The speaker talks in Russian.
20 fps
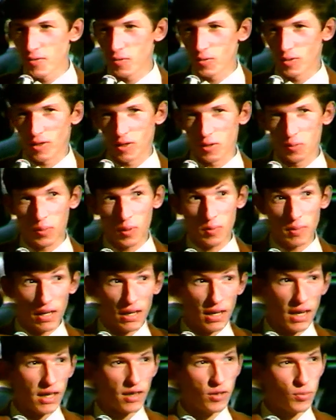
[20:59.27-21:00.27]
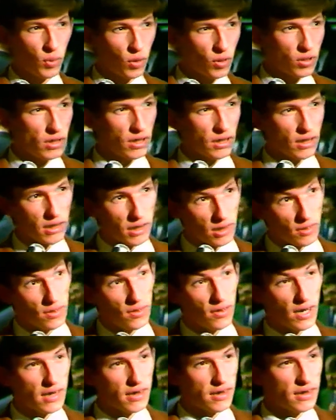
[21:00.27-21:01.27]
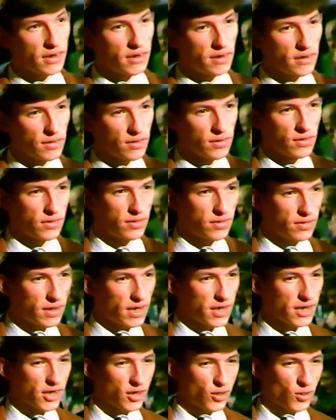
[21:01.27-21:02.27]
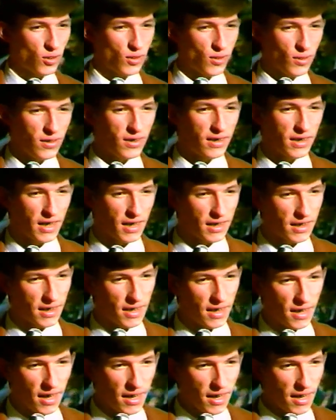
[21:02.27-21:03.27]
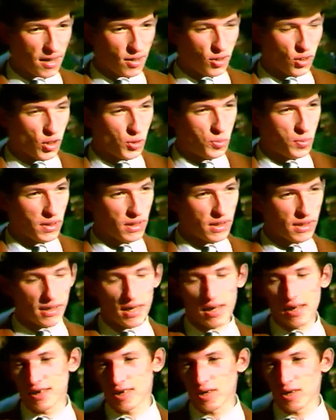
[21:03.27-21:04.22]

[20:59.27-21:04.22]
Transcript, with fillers: Вот, и помогает просто развивать не, ну, в наших условиях, когда уже перестали